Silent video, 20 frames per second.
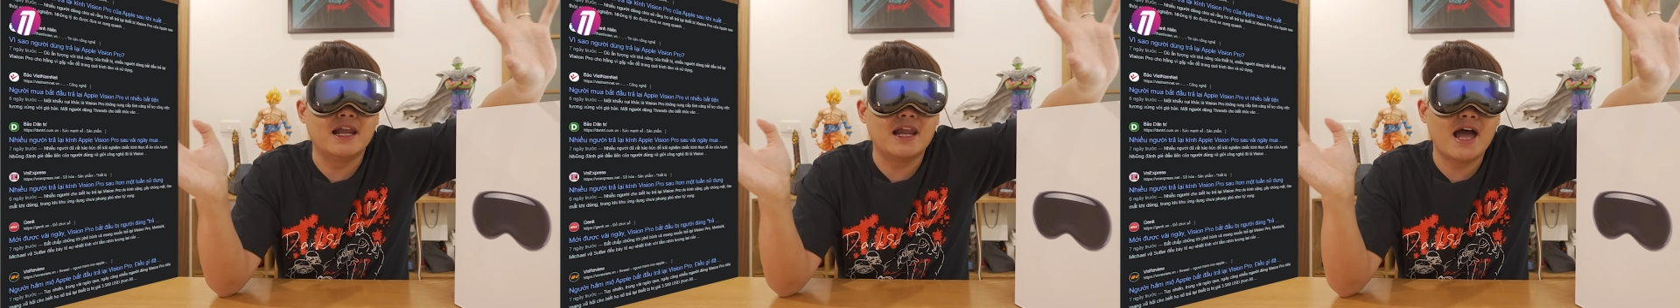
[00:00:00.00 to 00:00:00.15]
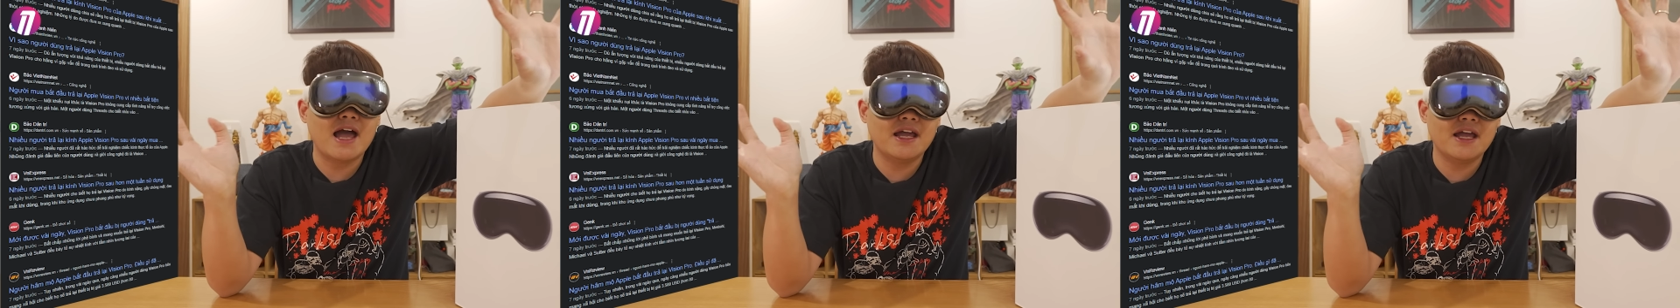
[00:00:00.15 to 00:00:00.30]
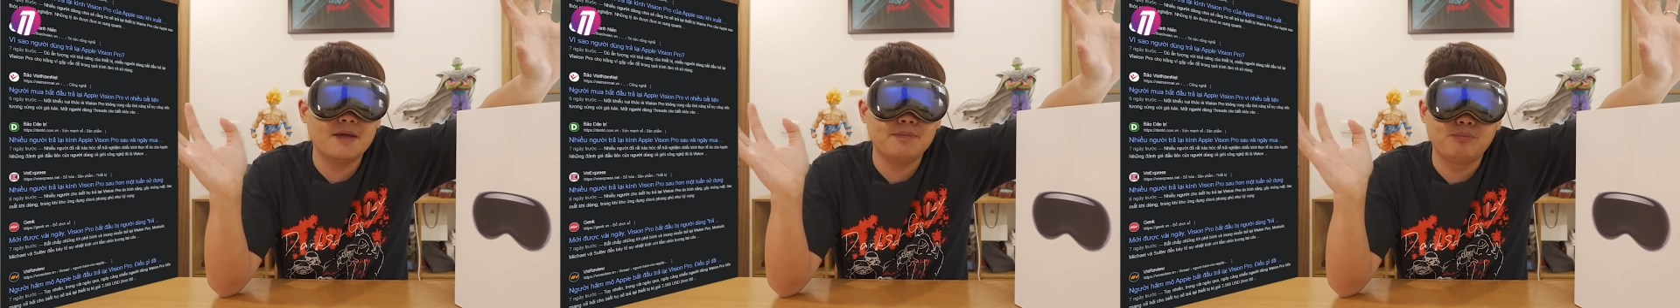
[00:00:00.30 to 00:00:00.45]

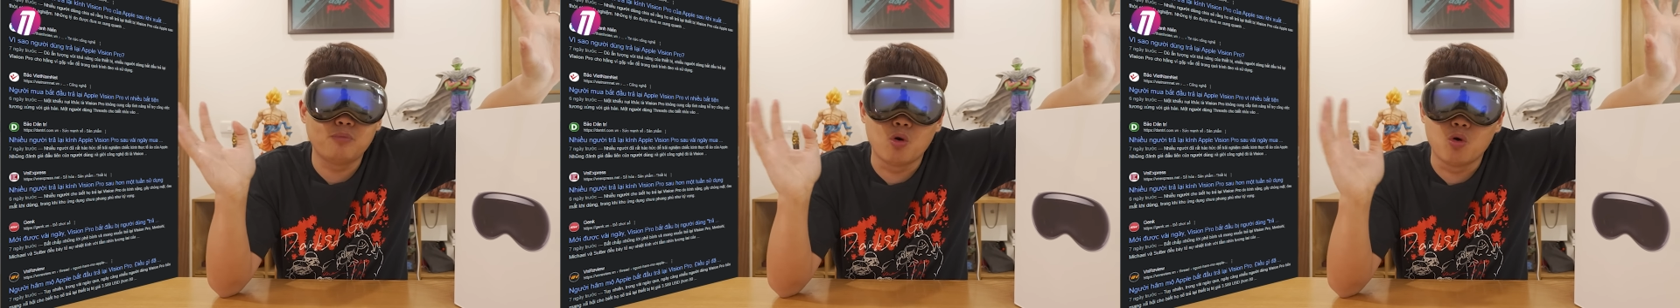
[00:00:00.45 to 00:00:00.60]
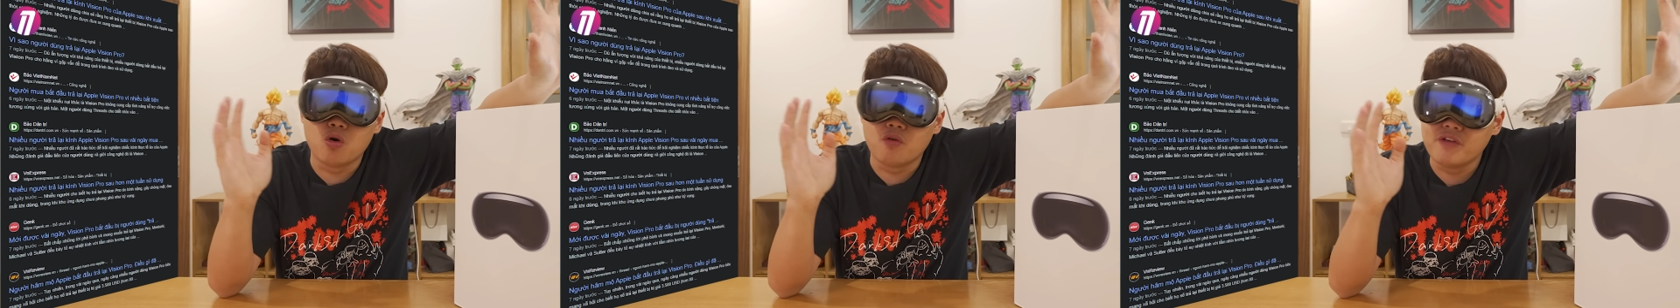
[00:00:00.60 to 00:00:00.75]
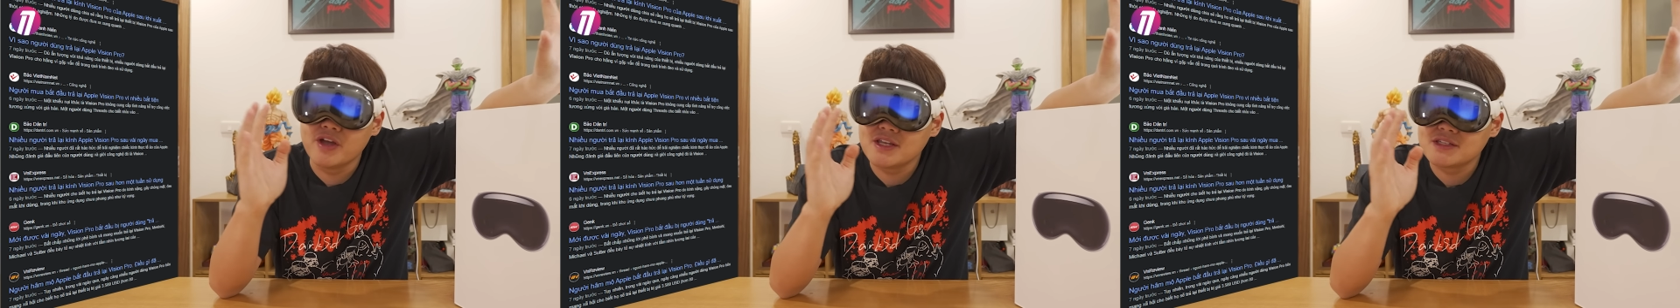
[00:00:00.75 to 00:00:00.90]
lại
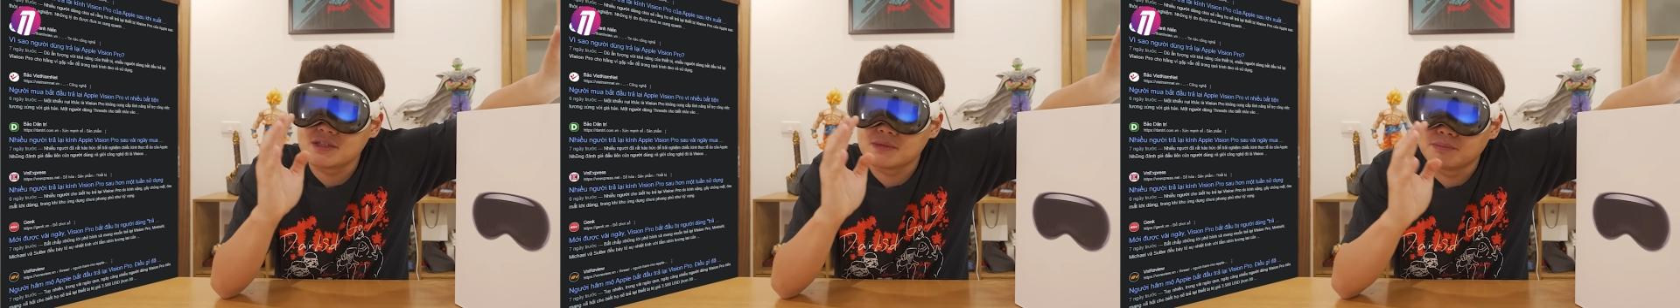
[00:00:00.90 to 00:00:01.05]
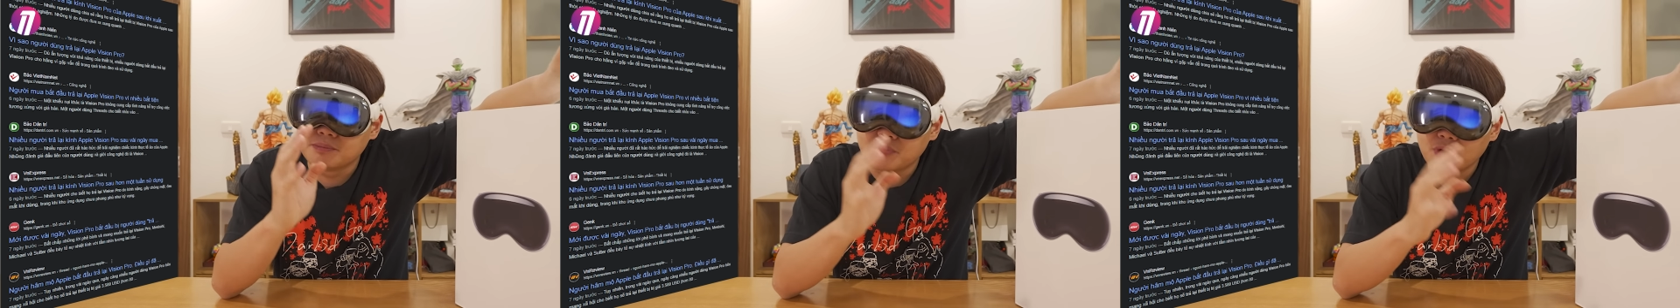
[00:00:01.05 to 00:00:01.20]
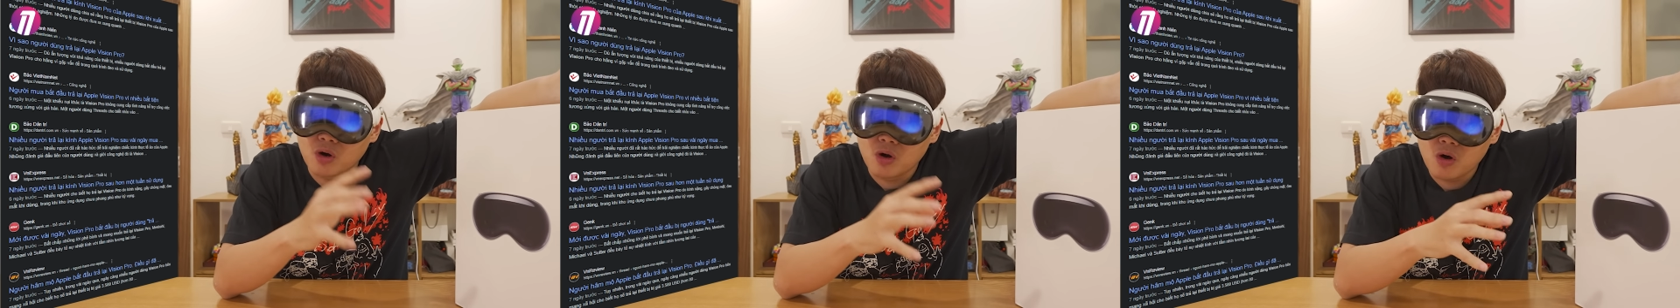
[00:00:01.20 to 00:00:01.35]
Apple
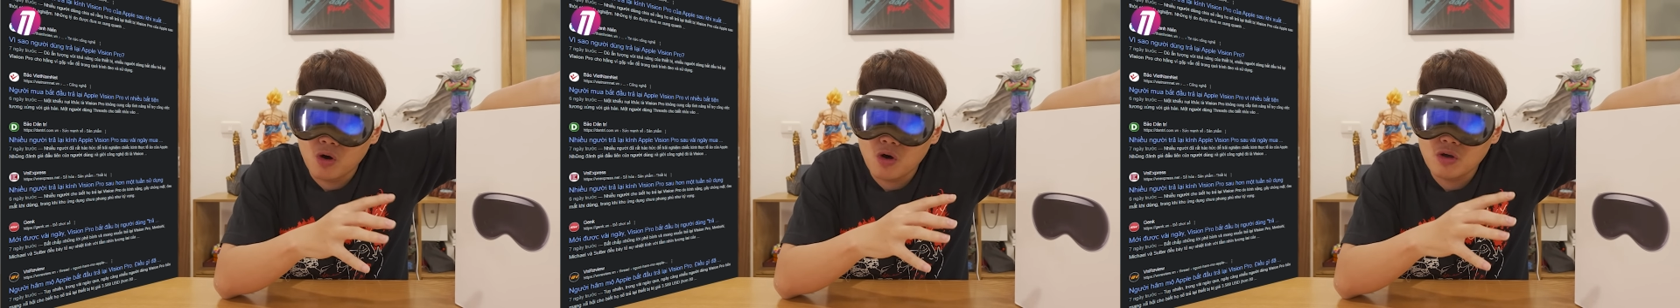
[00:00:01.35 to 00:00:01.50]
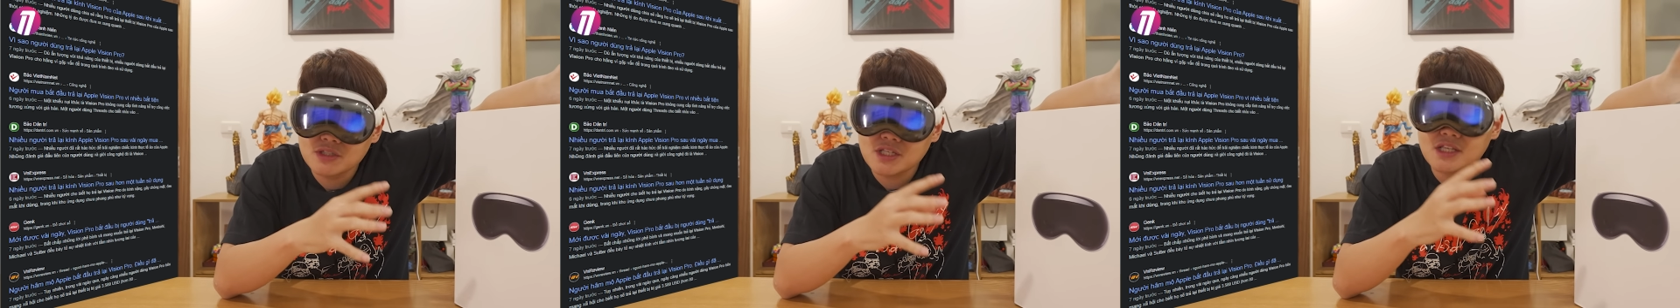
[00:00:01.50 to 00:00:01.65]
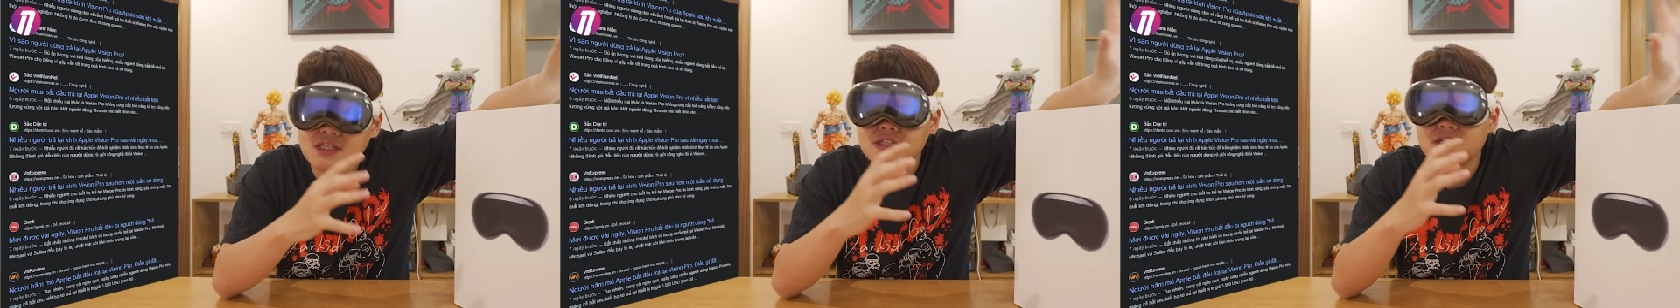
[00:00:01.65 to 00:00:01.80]
Vision
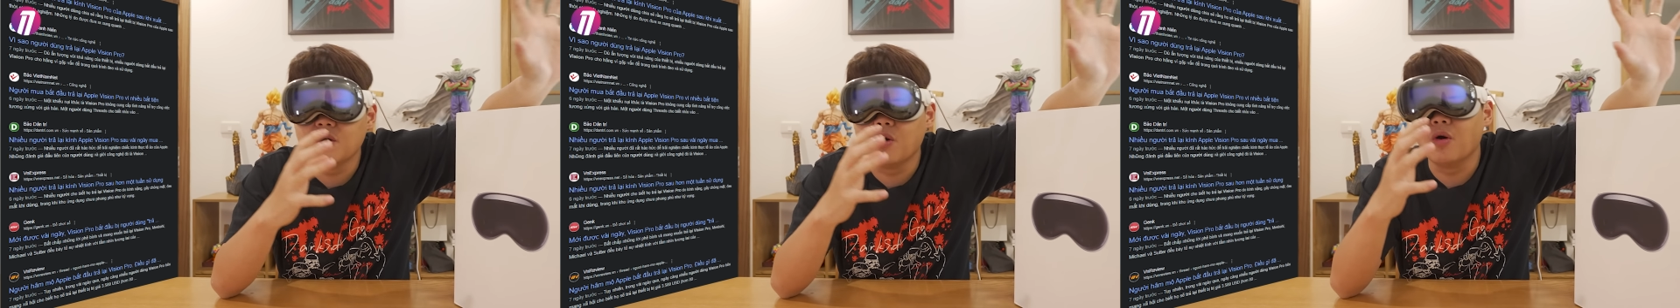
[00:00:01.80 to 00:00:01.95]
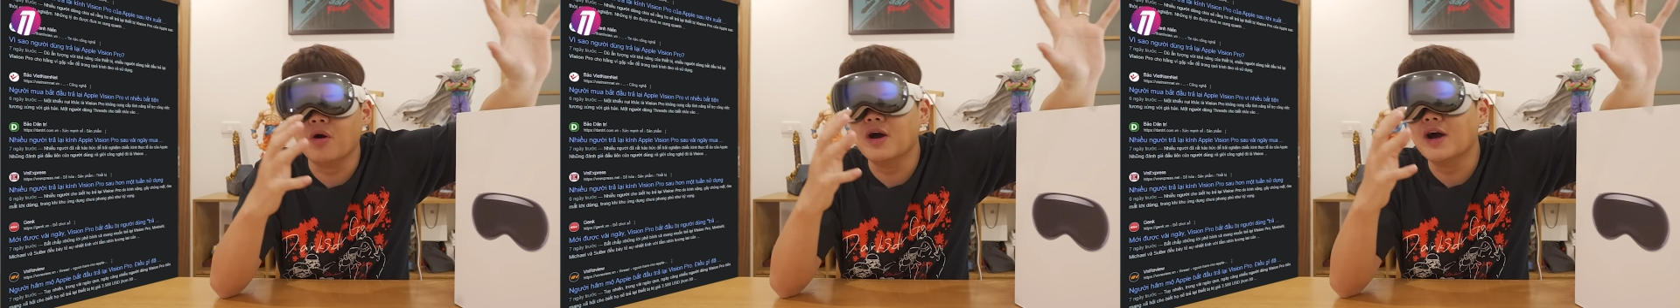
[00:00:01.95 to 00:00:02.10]
Pro, rất nhiều